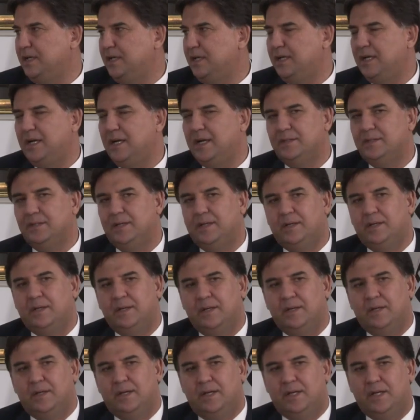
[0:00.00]
yerlerde
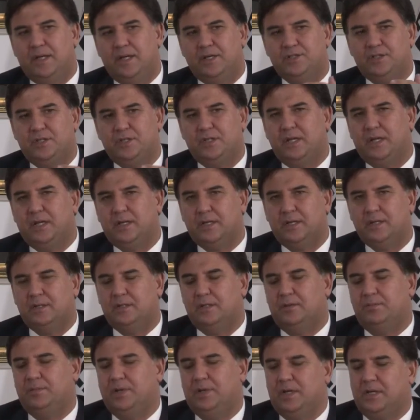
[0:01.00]
eleştiriler
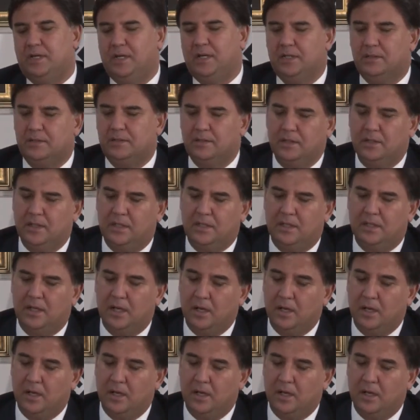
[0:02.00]
getirmeye kalktılar.